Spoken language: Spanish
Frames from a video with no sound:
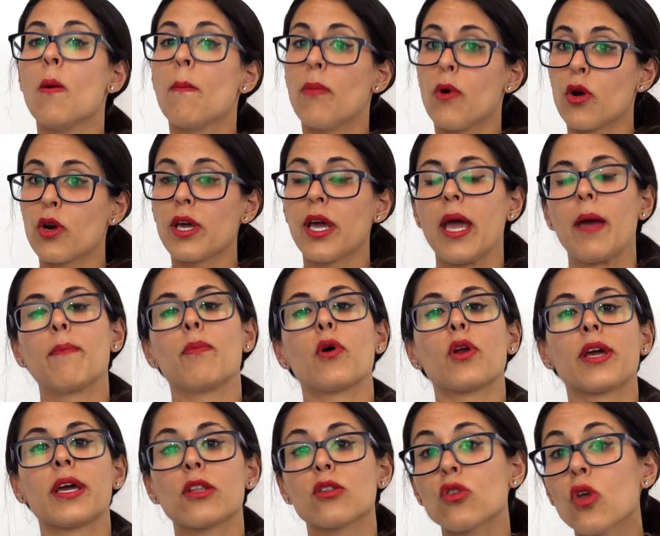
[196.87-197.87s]
¿Por qué?
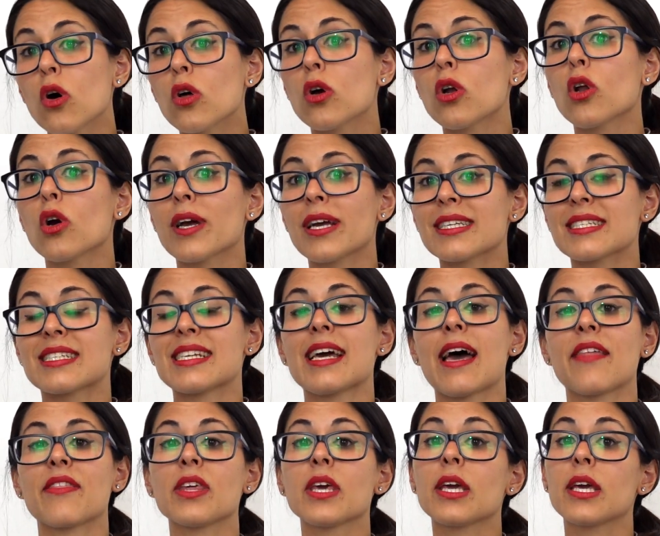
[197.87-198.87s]
Porque todo lo que
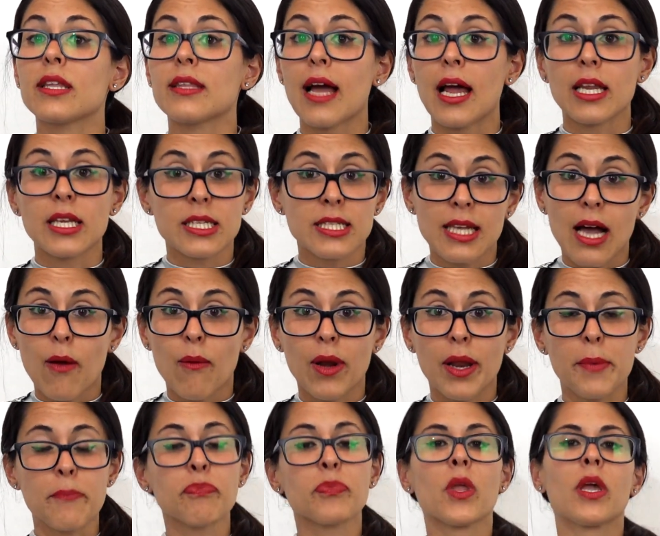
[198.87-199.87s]
sea
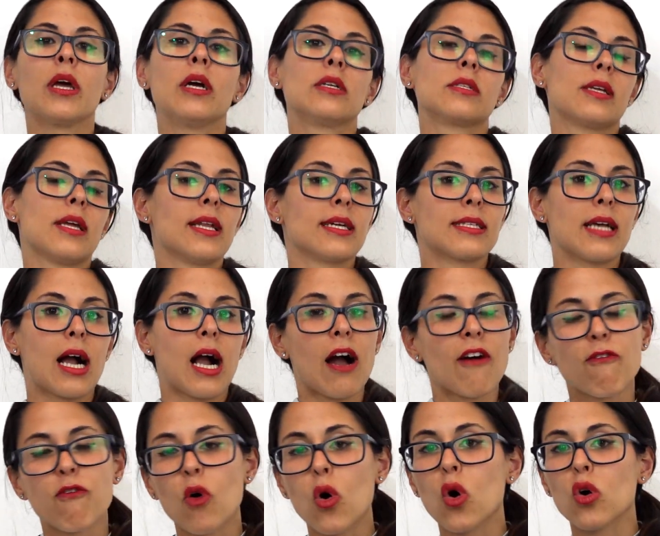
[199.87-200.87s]
digitalizable, si le
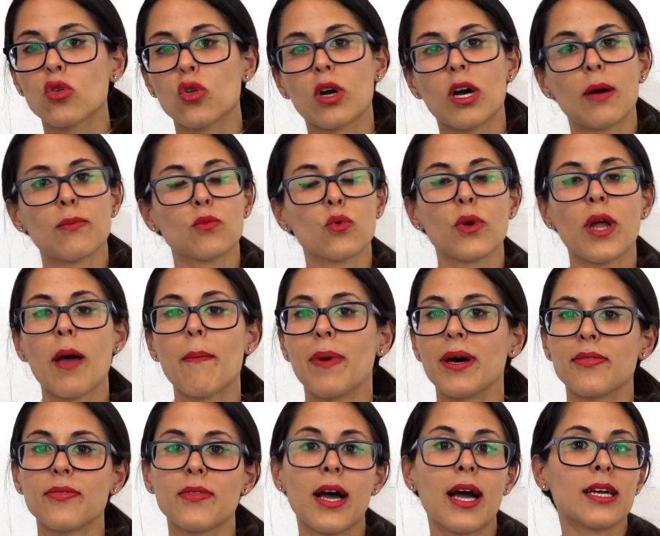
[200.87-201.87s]
sacas foto, captura de
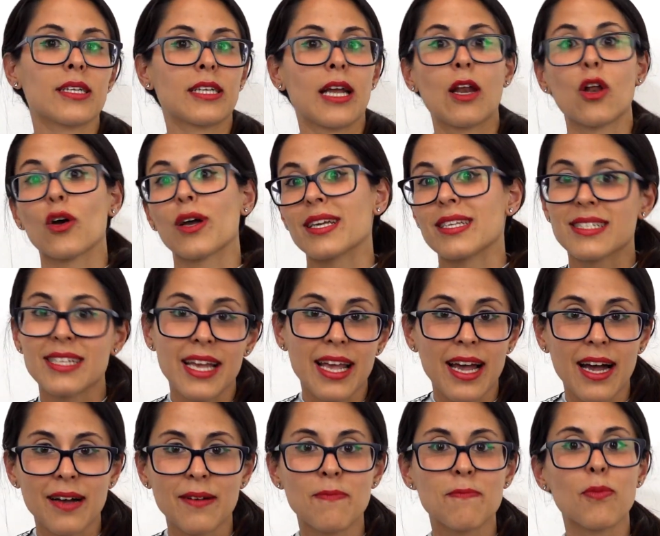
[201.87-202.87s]
pantalla, lo que
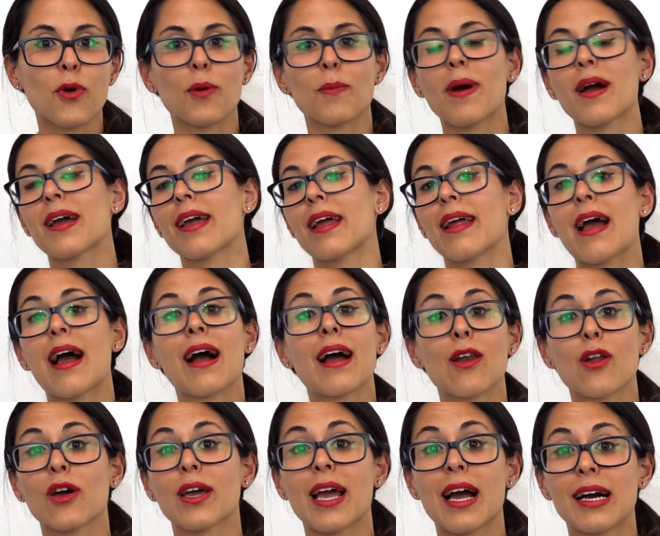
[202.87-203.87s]
sea, por más que hagas
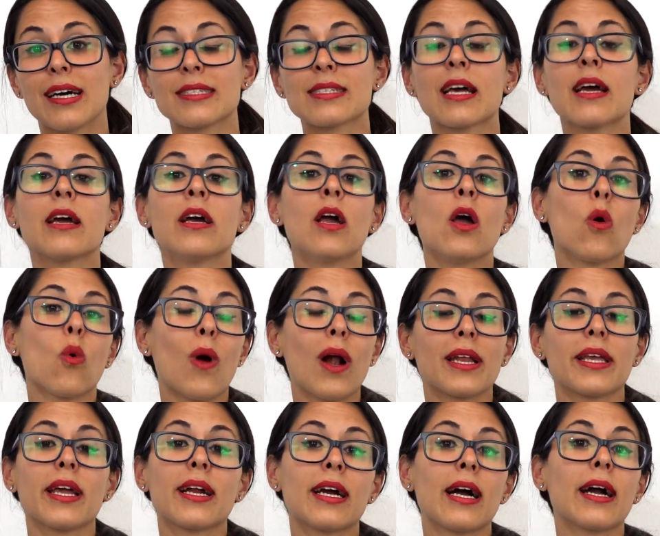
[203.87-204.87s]
lo que hagas,
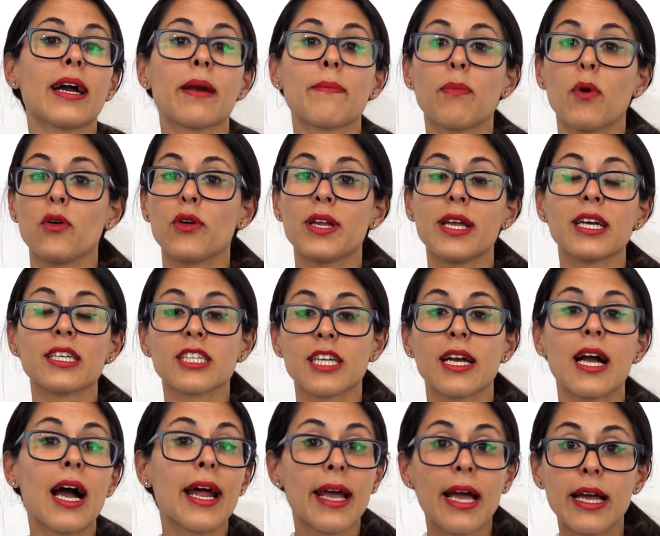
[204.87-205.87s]
cualquier hacker podría
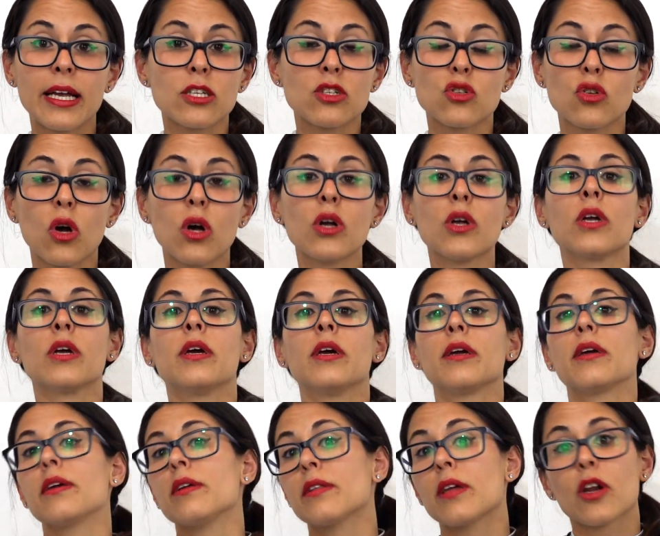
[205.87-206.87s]
llegar a eso
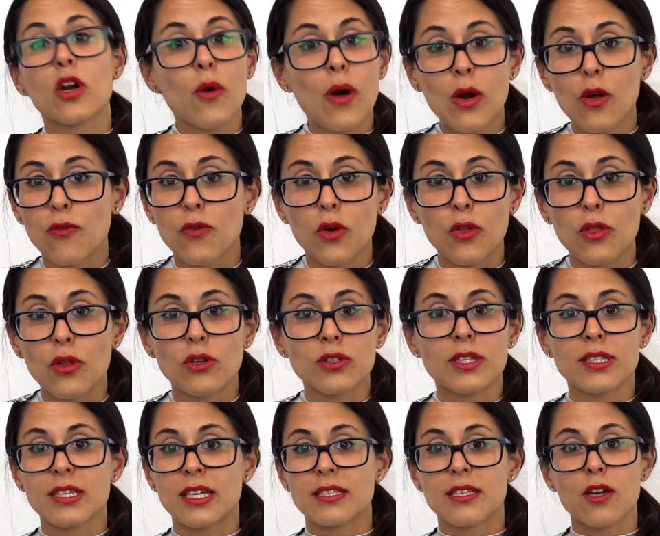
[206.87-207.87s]
y te roba los fondos.
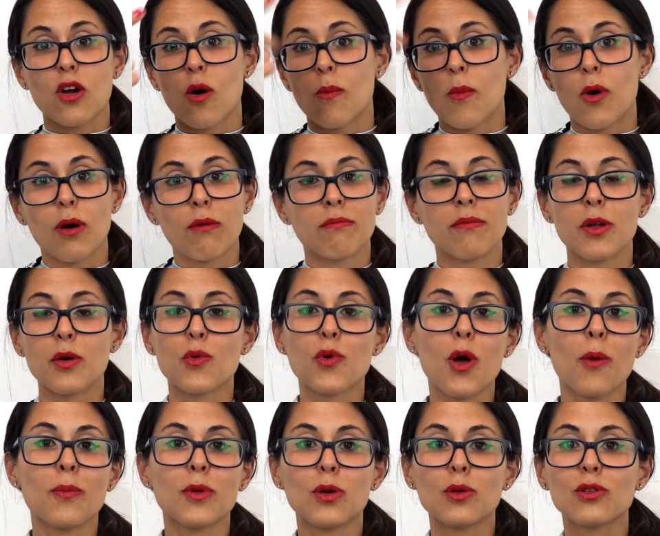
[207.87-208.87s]
Es así como en
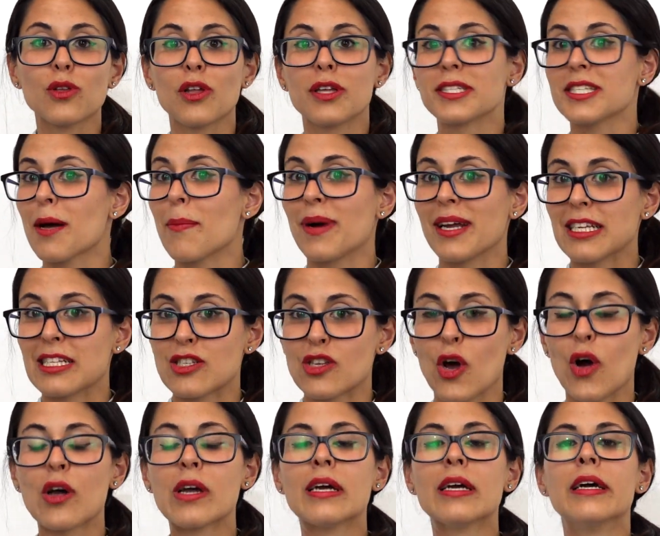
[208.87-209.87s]
unos minutos
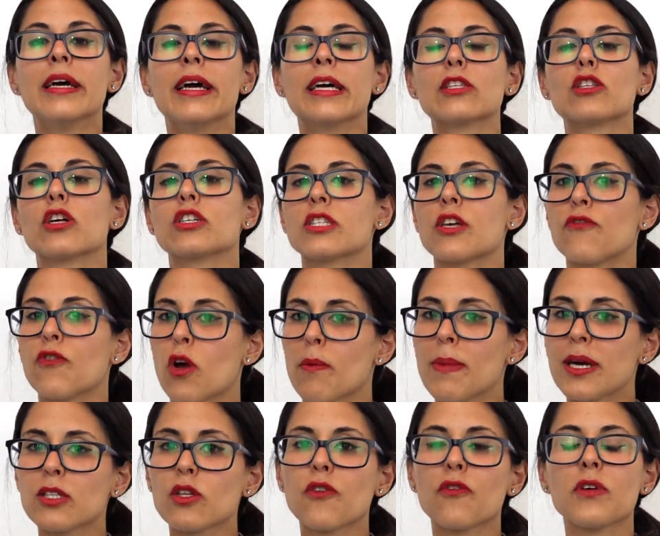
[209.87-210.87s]
desapareció. Entonces,
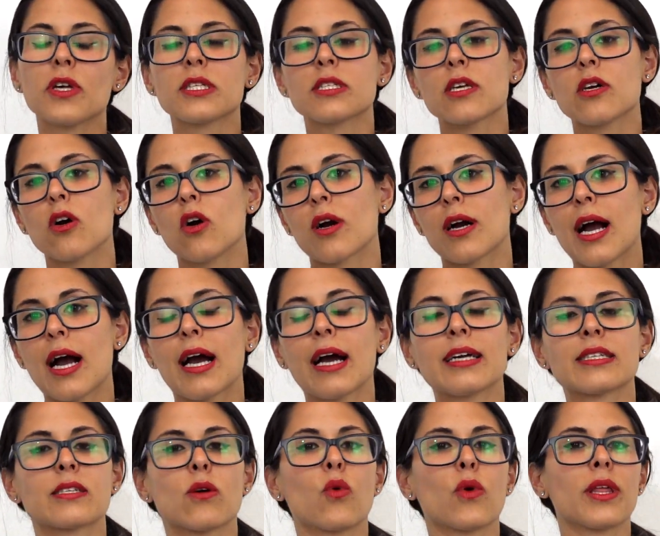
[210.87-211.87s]
formato físico, caja
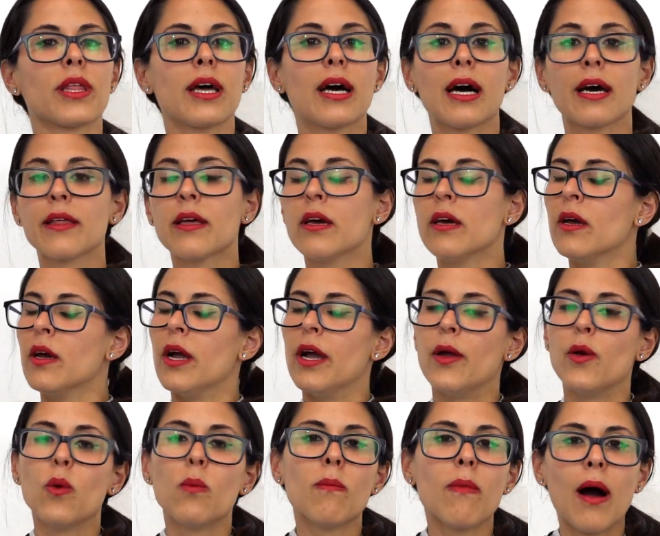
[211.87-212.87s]
de seguridad,
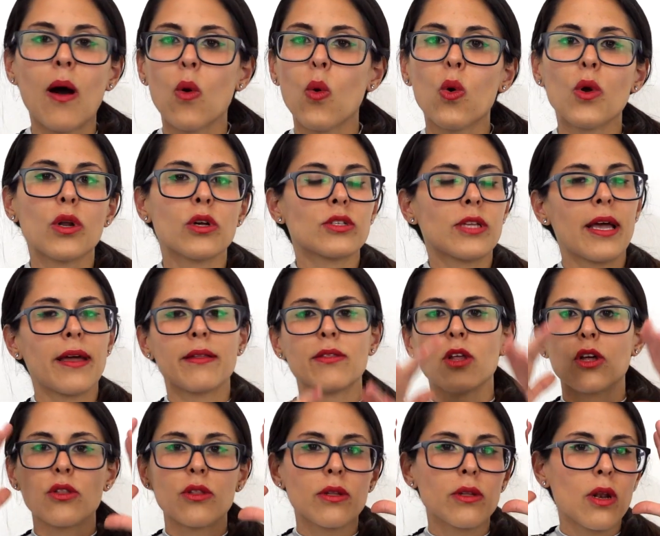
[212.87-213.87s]
en un baúl, no sé, en
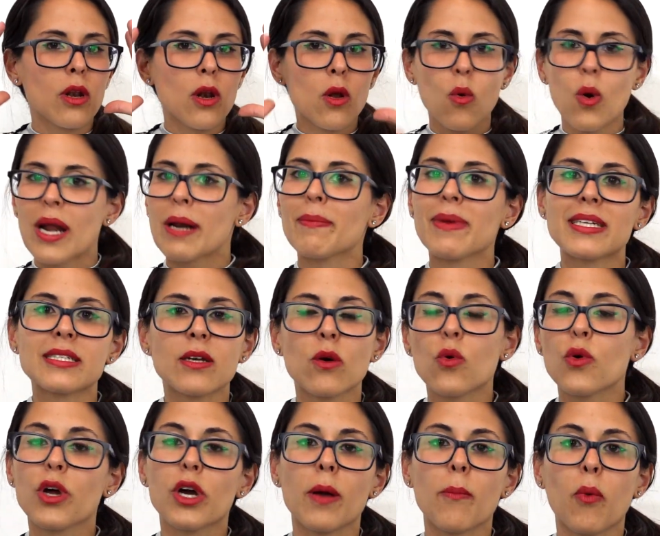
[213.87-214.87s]
donde, el lugar más
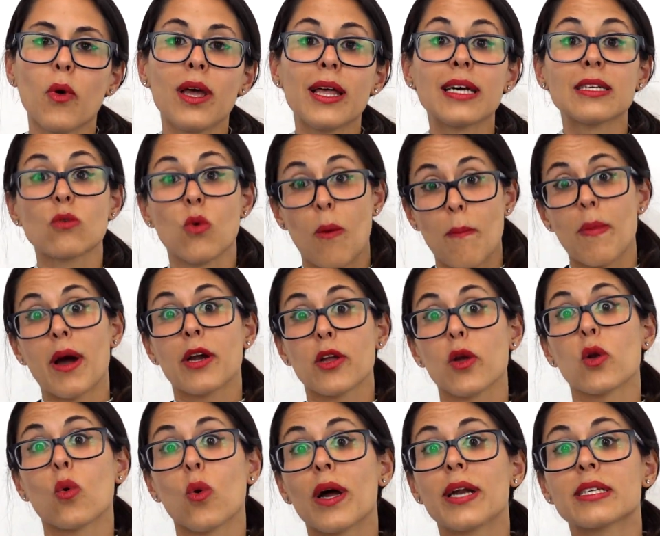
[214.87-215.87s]
seguro que puedas o en
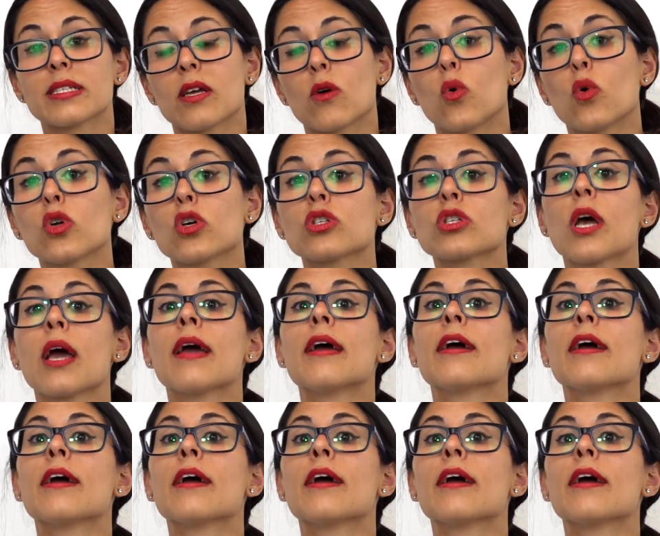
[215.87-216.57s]
varios lugares seguros